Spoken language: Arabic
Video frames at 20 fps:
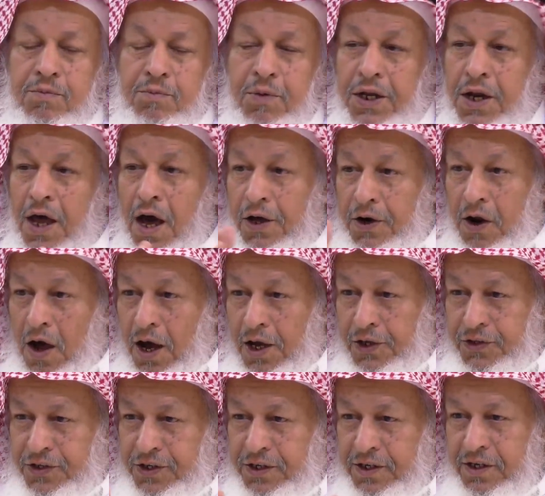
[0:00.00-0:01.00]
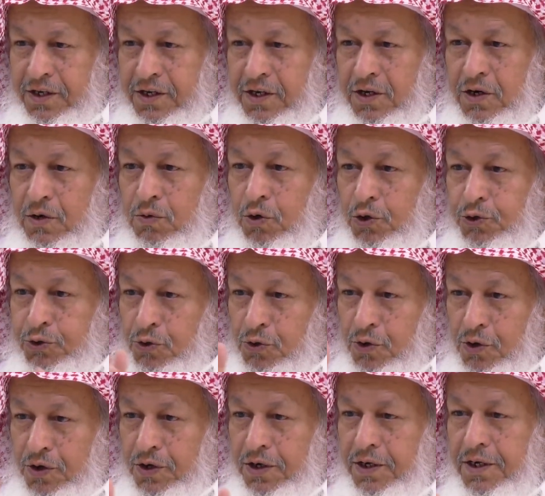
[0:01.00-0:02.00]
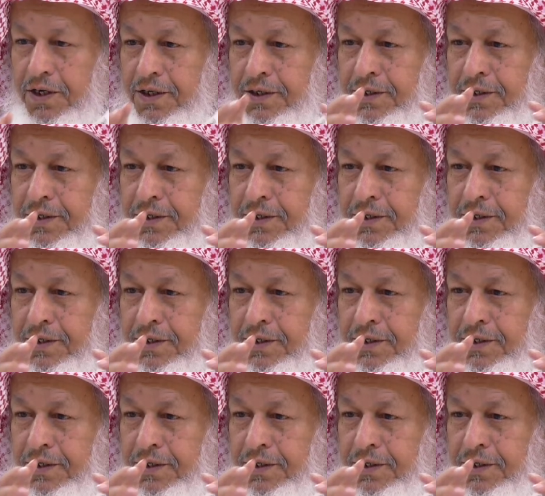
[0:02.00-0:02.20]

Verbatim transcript: منارات وطرق